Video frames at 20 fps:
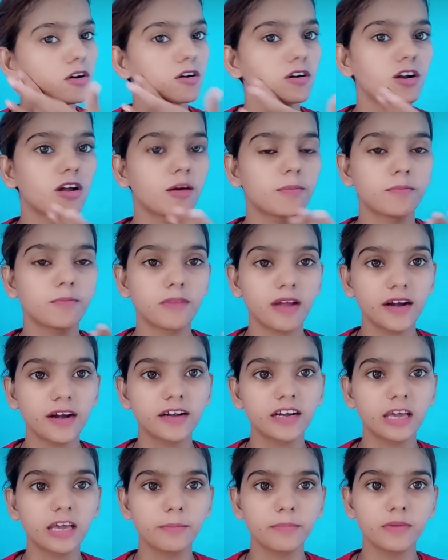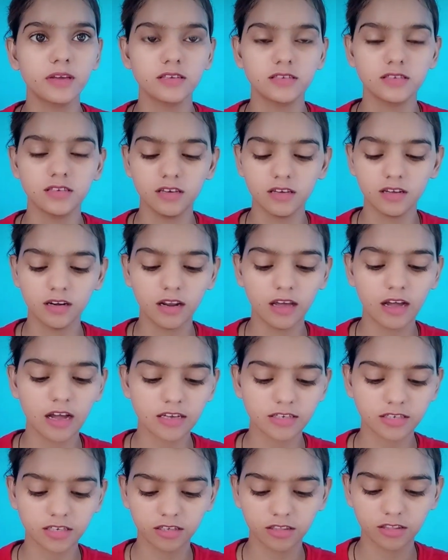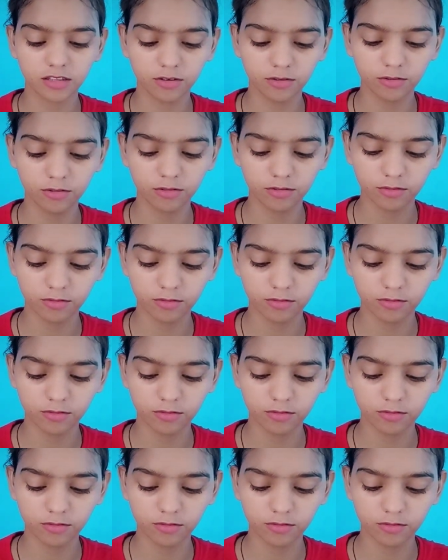और आप नाइट टाइम में इसे लगा सकते हो